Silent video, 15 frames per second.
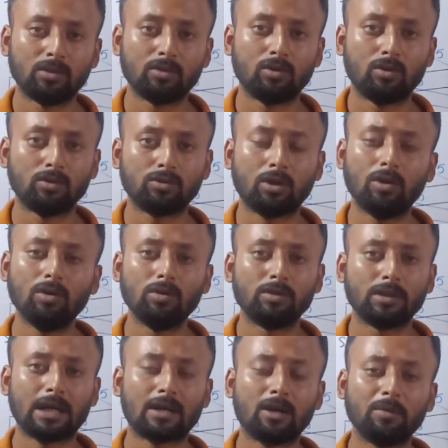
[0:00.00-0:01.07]
তো চলো
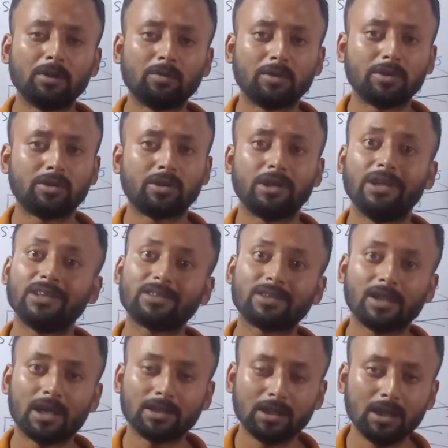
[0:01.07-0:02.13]
দেখা হবে তোমাদের সঙ্গে নেক্সট
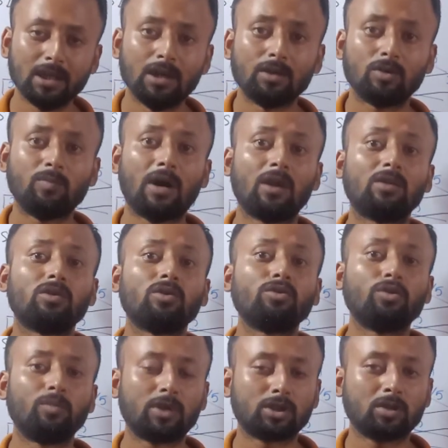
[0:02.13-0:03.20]
ক্লাসে তো ভালো থেকো
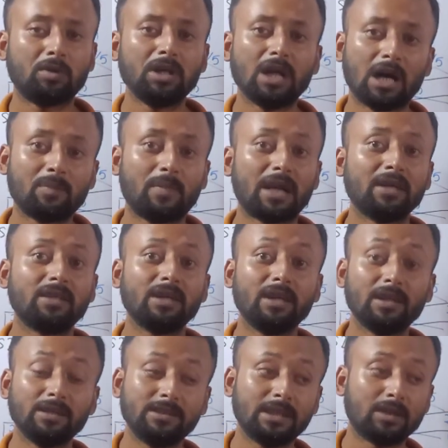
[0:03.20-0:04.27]
তোমরা সবাই আর বাড়িতে
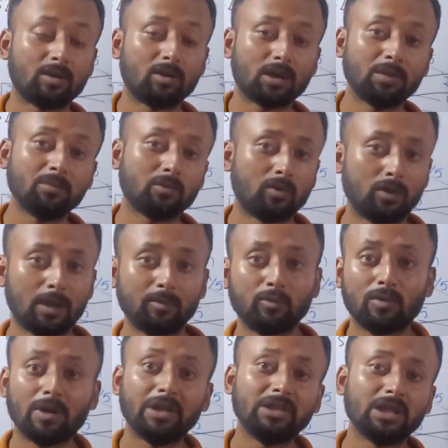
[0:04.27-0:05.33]
যে কটা আমি করলাম
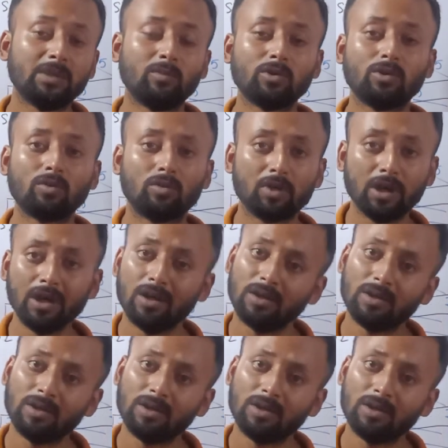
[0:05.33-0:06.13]
তোমরা নিজের মতো করে